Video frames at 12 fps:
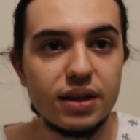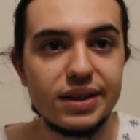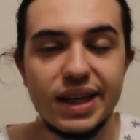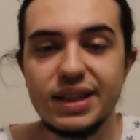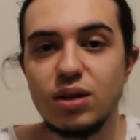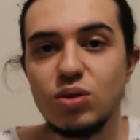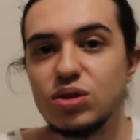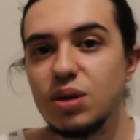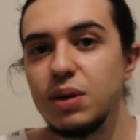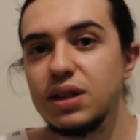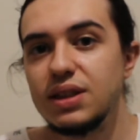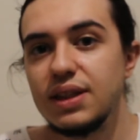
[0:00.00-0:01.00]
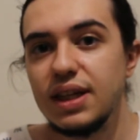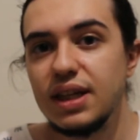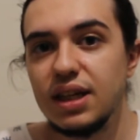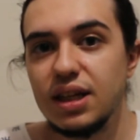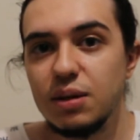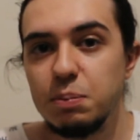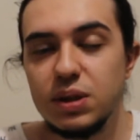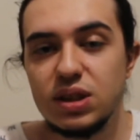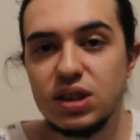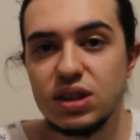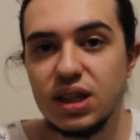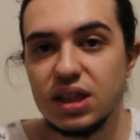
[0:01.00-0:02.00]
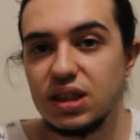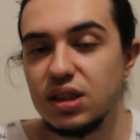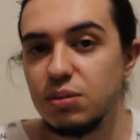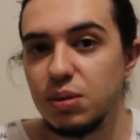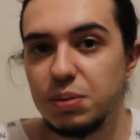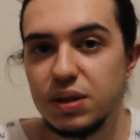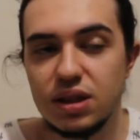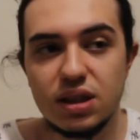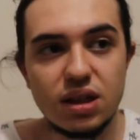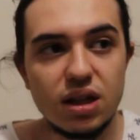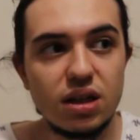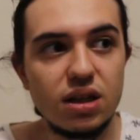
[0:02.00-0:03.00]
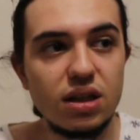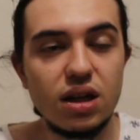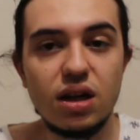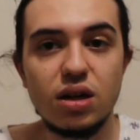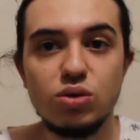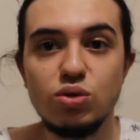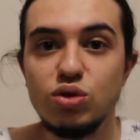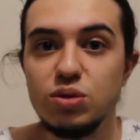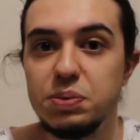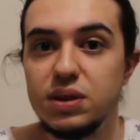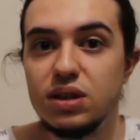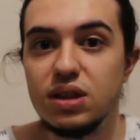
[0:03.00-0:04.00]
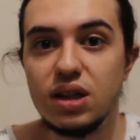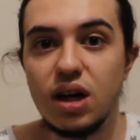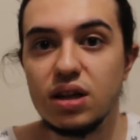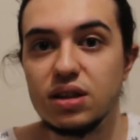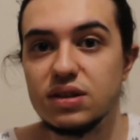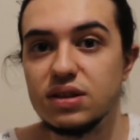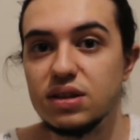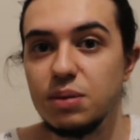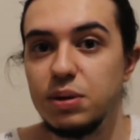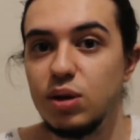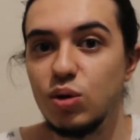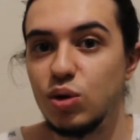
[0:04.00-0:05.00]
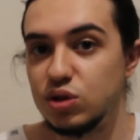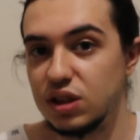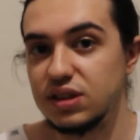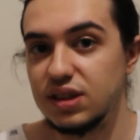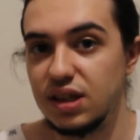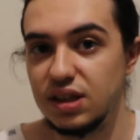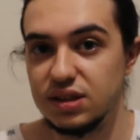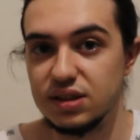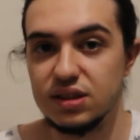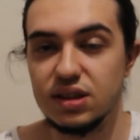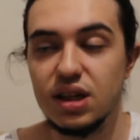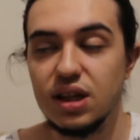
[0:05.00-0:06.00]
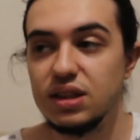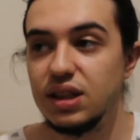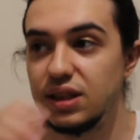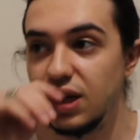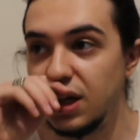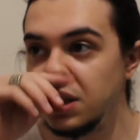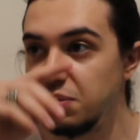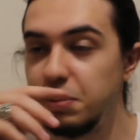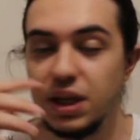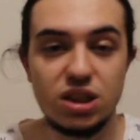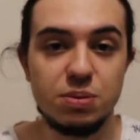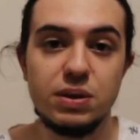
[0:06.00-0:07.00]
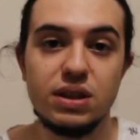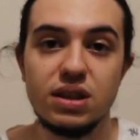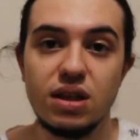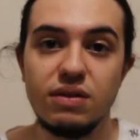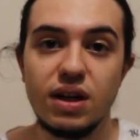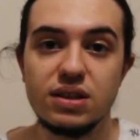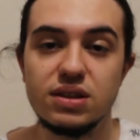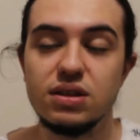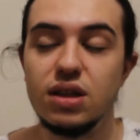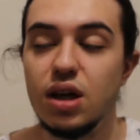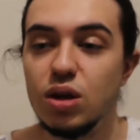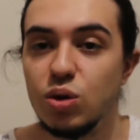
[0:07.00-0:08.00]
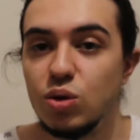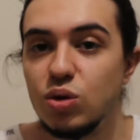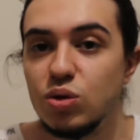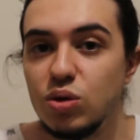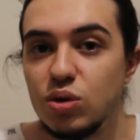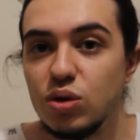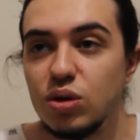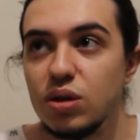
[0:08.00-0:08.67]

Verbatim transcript: neden o zaman e, bir şirket 20 bin lirayla 100 bin lira arasında bir logo tasarlasın? Neden 5 bin lira versin? Logo